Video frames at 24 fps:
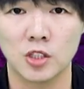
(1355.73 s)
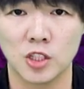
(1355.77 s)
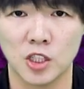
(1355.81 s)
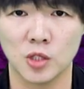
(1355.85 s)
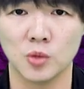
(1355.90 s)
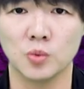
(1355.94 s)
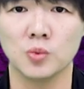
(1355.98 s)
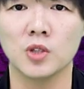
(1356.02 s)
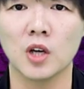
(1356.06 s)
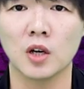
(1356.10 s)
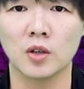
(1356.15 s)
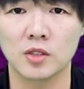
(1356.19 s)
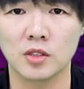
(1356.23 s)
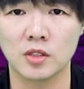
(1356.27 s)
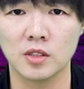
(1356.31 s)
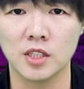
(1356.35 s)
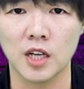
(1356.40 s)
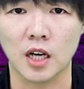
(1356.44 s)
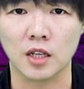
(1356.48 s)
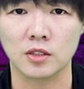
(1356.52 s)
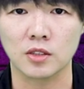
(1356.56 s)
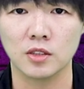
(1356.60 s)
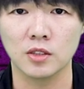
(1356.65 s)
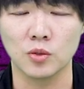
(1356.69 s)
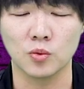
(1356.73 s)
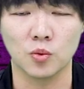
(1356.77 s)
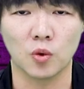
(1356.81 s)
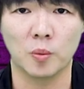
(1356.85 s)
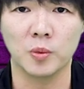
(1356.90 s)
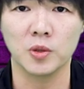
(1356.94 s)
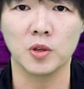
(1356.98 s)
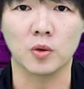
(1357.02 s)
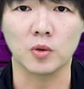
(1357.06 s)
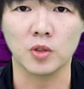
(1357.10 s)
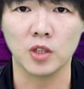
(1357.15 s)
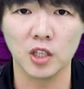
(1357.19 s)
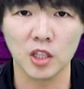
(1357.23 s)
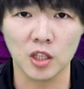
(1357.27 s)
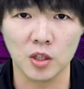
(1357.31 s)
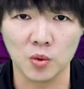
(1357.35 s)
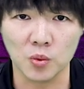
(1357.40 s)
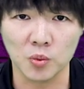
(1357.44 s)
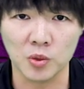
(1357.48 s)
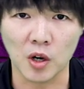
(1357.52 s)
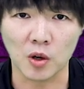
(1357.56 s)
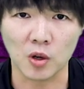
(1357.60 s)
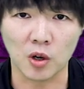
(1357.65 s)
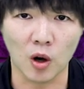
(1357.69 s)
基督教思想是我们有义
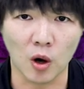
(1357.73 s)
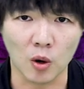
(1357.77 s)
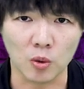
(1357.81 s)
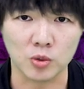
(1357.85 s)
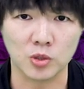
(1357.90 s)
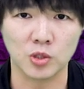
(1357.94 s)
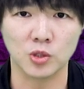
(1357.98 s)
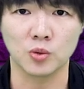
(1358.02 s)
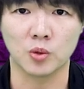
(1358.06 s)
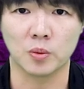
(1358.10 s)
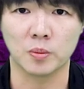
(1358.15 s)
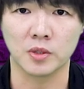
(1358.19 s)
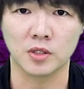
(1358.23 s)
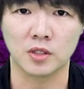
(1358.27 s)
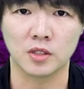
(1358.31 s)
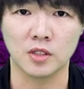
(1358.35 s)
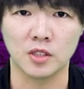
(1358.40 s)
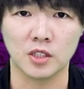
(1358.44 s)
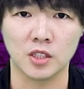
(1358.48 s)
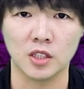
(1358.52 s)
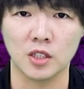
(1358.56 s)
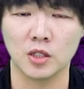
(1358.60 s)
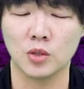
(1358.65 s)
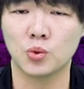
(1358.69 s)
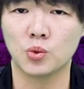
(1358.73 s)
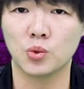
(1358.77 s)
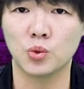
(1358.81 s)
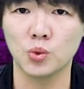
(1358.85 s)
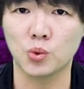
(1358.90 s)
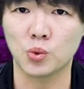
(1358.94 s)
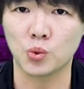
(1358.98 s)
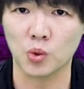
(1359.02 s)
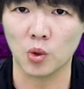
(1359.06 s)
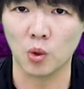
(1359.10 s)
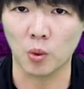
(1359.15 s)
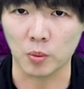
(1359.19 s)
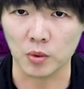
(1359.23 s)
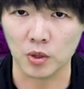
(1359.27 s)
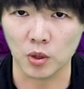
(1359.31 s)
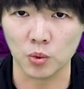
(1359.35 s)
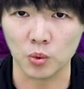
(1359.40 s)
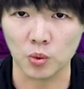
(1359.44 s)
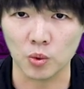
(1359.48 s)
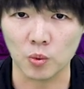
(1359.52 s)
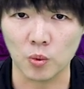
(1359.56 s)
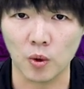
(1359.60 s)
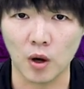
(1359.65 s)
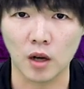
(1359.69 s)
务要控制我们自己，拒绝我们的
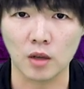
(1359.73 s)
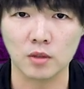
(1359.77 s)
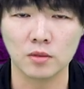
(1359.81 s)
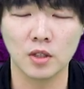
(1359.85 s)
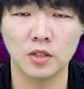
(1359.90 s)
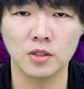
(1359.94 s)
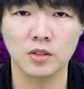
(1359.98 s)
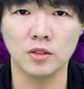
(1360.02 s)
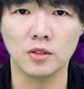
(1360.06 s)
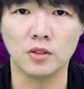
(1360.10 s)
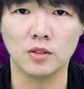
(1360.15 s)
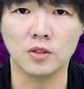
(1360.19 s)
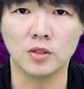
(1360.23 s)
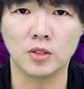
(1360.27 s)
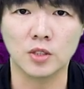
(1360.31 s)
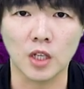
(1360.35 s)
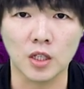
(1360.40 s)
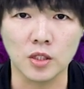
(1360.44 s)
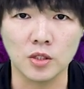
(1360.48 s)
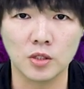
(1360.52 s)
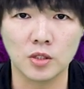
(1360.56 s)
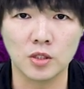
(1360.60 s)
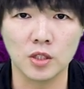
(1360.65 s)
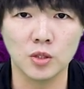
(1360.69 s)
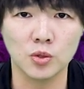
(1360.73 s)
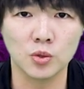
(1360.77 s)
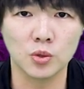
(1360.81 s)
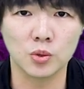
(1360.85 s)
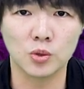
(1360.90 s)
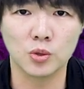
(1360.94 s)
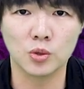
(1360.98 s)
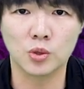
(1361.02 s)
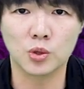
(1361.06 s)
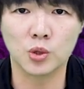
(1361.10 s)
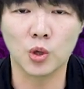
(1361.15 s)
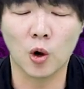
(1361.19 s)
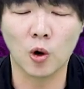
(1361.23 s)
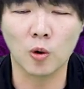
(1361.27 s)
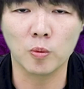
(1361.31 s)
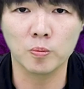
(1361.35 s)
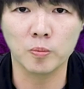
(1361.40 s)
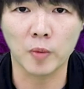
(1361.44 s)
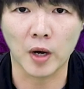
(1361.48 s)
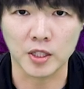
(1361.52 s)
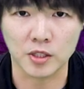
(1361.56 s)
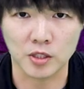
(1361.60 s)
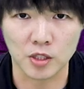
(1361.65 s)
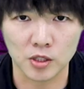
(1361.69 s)
欲望。但是人生就是
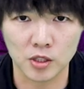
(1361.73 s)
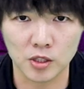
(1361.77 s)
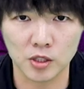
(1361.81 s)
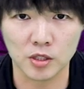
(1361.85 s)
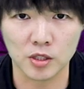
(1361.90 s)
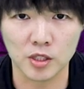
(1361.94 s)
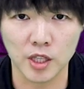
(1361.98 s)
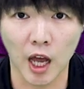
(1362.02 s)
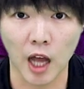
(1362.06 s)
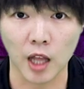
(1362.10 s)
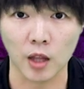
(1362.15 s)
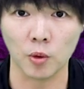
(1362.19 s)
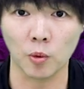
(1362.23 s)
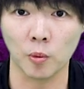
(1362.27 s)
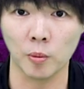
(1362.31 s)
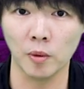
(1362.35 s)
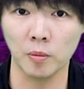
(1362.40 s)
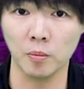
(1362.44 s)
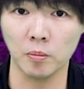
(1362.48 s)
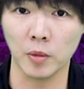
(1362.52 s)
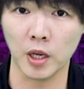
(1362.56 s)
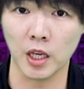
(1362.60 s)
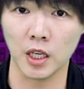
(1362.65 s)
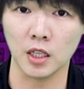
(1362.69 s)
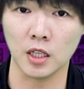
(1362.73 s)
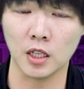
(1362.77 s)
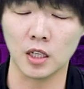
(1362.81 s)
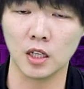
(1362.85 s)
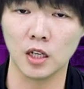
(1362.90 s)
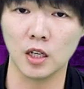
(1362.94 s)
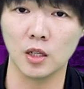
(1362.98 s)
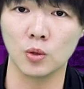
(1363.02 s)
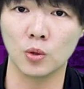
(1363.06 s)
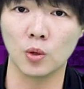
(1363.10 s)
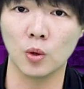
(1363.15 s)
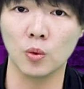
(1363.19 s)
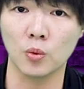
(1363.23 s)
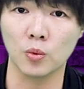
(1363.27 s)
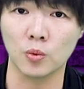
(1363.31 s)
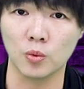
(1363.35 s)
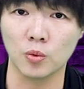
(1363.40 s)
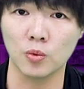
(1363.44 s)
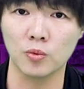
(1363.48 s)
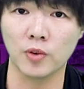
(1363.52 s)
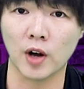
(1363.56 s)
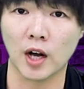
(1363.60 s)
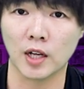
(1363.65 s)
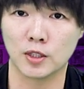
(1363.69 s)
充满着试探，我们每一个人都
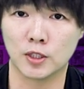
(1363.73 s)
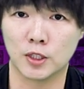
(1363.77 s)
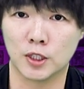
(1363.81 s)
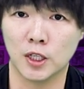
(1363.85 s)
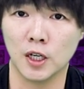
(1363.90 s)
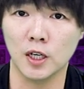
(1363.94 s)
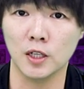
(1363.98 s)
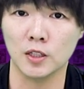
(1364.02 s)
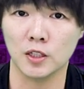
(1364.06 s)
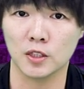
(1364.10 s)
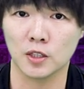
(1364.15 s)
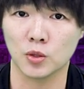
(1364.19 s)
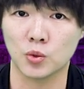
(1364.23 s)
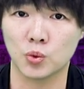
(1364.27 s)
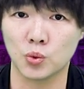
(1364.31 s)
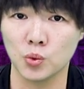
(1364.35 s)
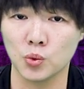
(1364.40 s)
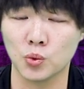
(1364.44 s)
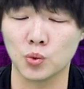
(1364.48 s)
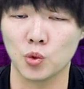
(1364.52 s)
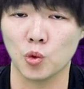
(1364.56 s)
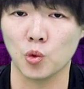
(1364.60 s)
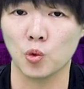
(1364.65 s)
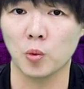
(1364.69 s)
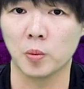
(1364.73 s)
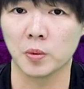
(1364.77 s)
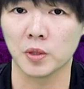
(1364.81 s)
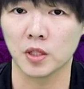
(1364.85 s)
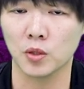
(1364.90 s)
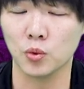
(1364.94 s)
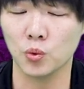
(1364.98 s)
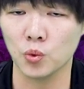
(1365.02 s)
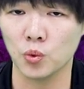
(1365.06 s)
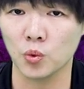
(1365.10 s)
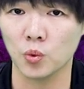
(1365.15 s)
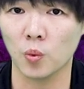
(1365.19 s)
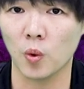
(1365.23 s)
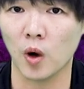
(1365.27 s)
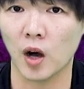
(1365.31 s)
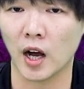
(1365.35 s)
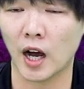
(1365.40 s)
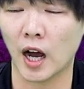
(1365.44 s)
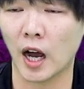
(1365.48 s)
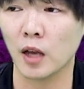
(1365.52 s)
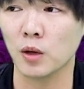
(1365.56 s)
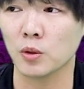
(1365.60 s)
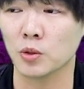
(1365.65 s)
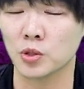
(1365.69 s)
无法彻底的拒绝我们的欲
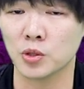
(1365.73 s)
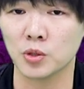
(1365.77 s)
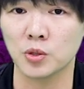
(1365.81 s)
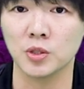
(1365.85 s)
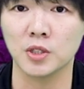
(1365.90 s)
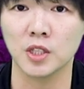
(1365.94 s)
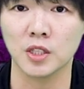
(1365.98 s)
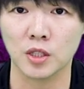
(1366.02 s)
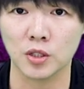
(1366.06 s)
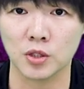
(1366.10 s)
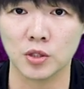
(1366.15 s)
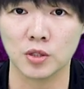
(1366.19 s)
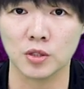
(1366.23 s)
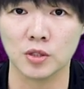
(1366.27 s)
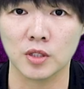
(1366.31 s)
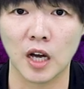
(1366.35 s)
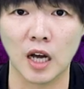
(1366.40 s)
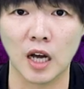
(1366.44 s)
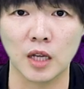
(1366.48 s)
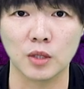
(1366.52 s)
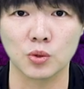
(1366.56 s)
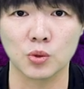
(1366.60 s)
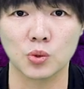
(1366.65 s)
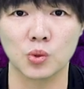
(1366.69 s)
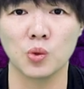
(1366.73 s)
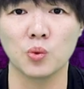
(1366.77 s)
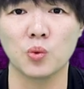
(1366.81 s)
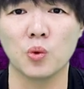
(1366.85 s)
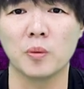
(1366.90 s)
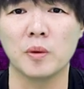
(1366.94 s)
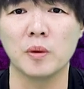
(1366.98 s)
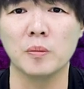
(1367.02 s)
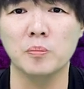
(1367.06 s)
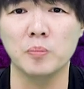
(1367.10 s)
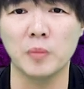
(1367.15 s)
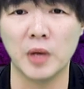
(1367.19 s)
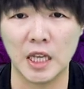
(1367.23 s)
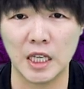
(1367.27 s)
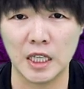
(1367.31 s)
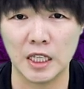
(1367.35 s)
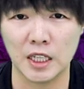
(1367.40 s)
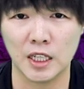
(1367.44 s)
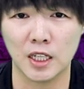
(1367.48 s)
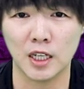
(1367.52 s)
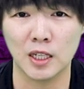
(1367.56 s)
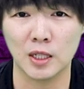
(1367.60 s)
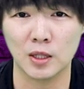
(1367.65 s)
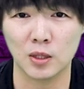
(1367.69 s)
望，还有世界的试探。所以我们每
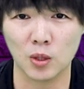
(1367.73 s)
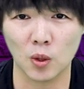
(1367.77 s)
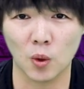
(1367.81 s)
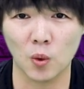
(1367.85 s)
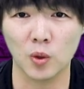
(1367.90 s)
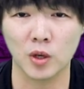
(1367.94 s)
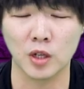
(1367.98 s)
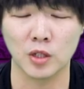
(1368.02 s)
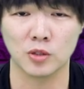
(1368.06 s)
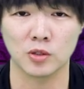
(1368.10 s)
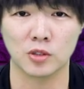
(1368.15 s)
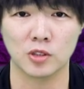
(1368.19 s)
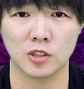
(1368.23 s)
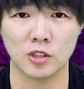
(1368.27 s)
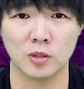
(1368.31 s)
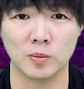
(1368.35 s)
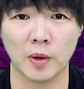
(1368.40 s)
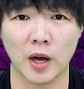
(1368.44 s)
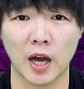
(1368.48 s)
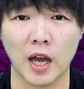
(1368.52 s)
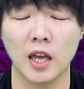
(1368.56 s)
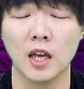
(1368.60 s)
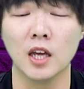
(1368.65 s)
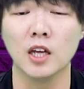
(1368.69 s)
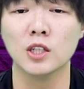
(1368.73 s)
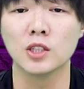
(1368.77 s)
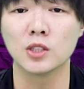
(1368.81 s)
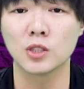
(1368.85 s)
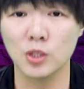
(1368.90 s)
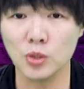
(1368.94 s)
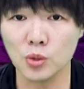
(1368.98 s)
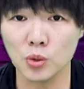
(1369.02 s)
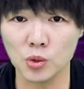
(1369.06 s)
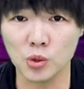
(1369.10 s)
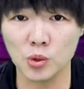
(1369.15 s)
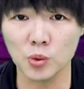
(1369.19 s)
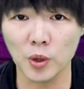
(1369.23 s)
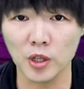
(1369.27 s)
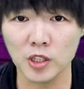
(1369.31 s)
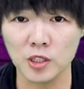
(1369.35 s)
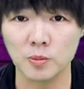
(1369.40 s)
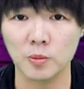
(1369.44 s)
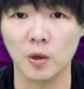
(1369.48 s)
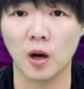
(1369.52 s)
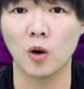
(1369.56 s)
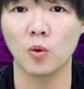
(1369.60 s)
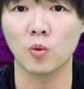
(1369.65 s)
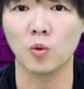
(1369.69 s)
一个人都很失败。这就是为
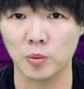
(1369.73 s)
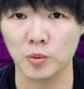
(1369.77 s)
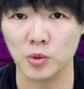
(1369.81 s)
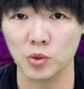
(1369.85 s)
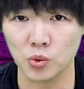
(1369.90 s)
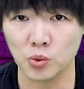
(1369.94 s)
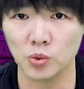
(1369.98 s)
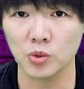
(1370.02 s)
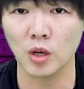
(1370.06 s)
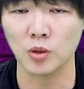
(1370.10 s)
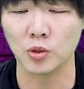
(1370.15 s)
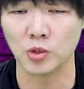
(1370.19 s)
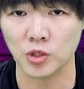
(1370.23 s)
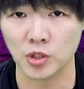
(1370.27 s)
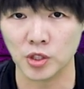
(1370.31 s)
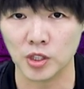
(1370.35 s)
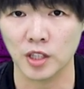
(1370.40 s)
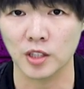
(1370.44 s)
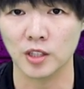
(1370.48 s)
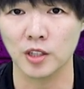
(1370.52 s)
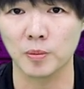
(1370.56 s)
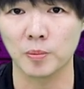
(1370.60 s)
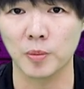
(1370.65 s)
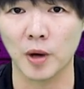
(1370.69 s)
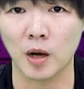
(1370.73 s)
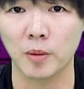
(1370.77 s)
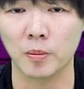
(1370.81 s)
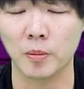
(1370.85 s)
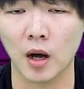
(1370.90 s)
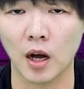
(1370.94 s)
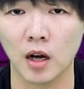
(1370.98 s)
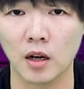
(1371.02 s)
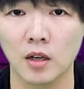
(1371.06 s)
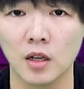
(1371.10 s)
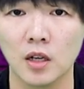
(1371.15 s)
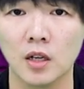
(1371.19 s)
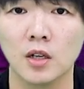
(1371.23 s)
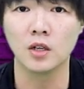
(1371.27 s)
什么我们需要神的帮忙。